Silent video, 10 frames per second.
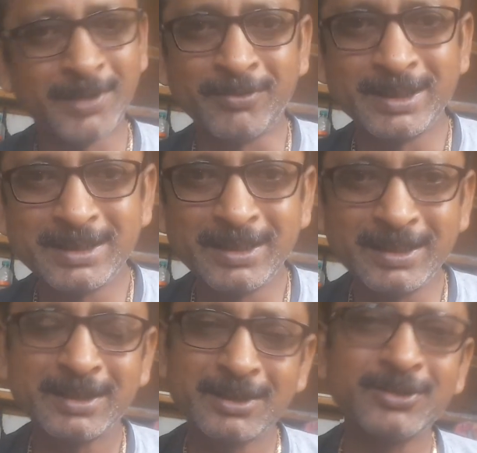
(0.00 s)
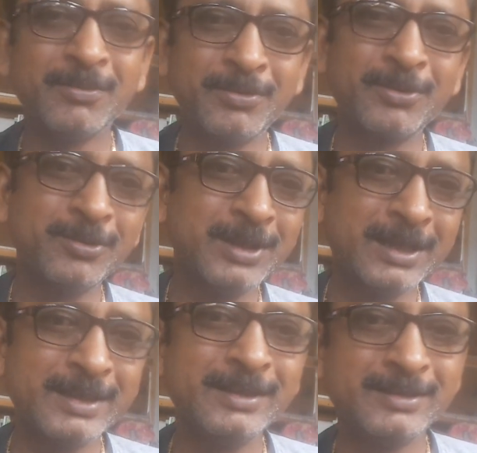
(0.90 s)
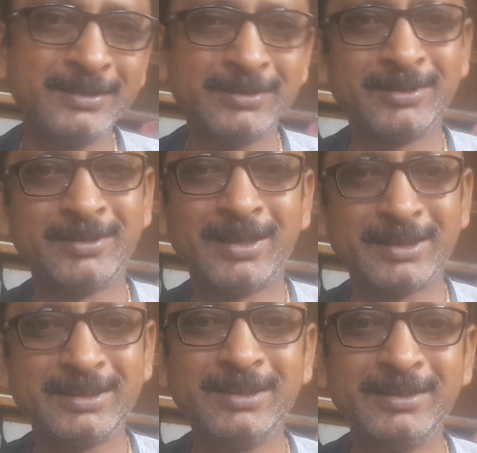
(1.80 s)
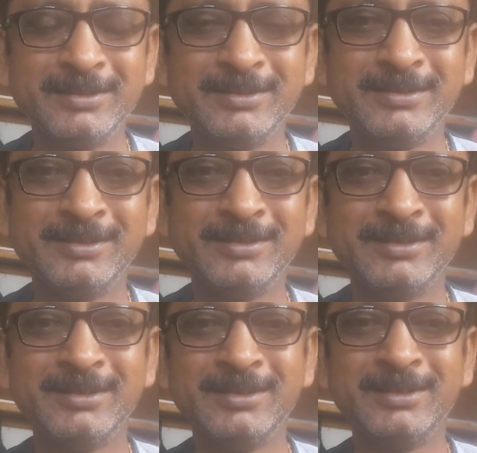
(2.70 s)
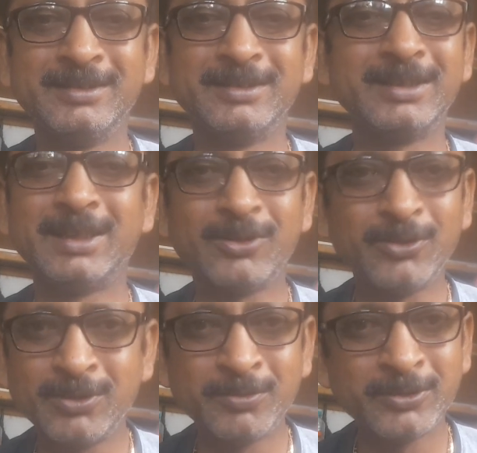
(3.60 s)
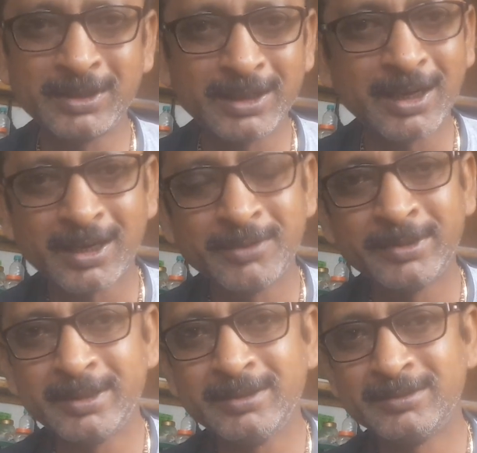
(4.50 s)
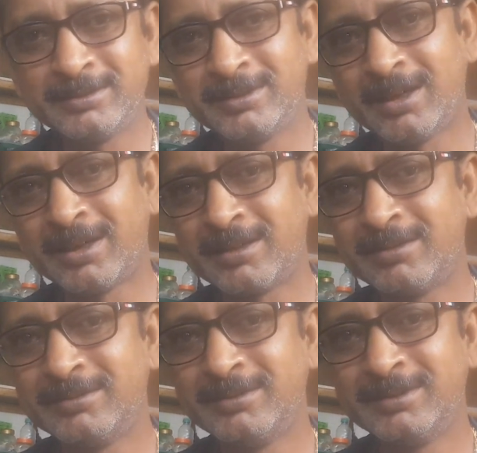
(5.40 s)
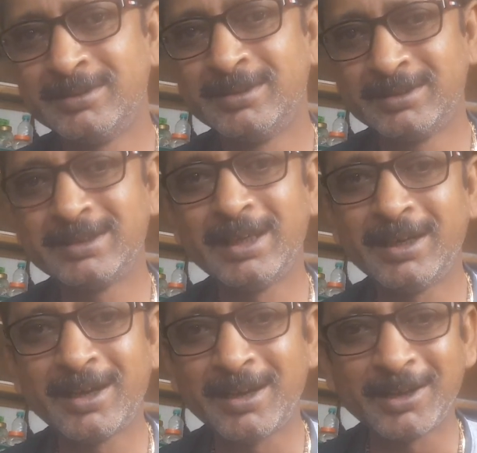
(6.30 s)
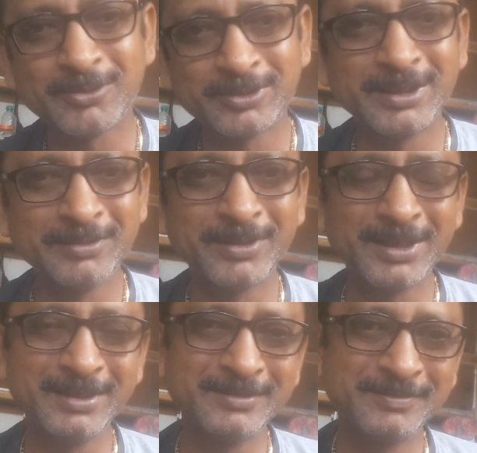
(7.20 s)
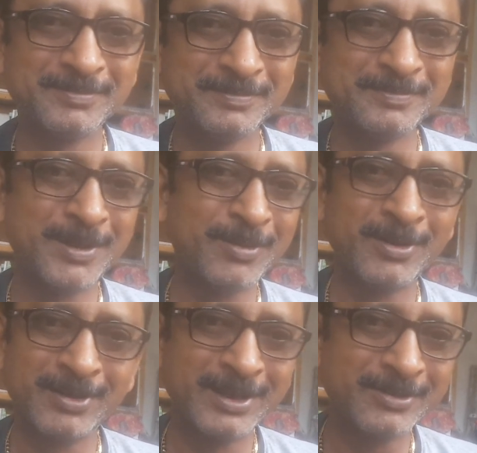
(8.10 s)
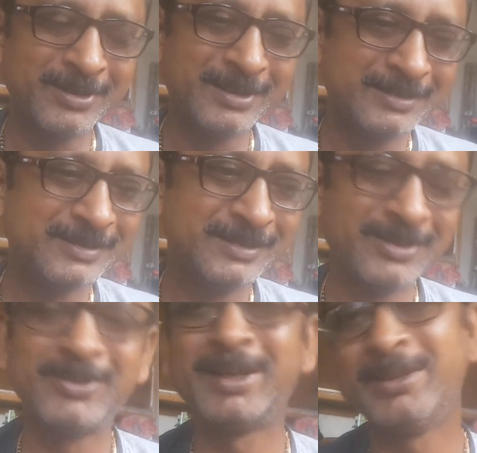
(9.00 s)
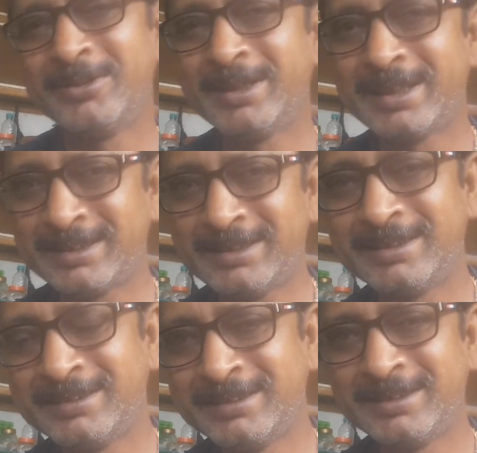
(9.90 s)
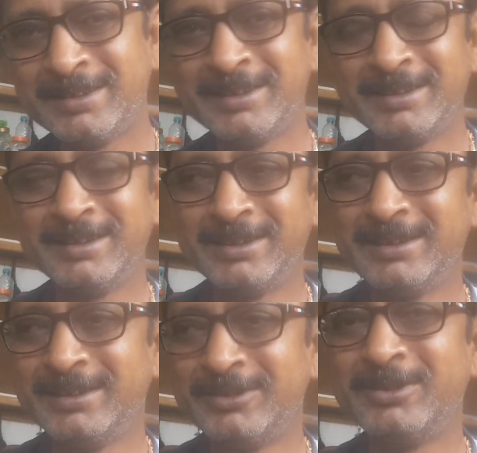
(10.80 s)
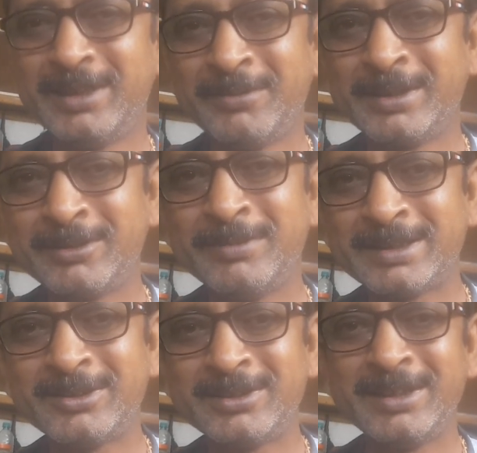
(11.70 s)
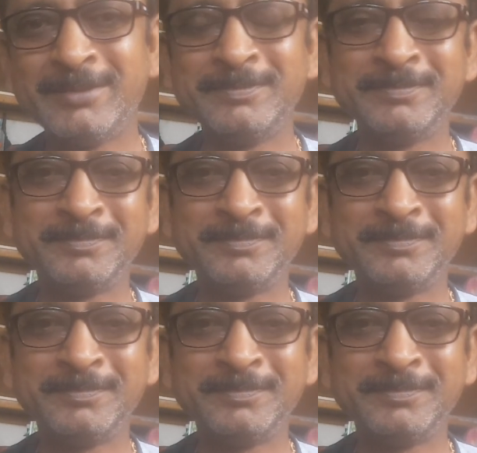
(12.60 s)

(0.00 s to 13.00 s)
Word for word: বাবা ছেলের একটা সম্পর্ক থাকে আছে সেটা কখনো মন থেকে হারাবে না আর ছেলেরা রাগ করতেই পারে বাবা অন্যায় করলে অন্যায় হয়ে গেছে দুদিন আমি একটু ব্যস্ত ছিলাম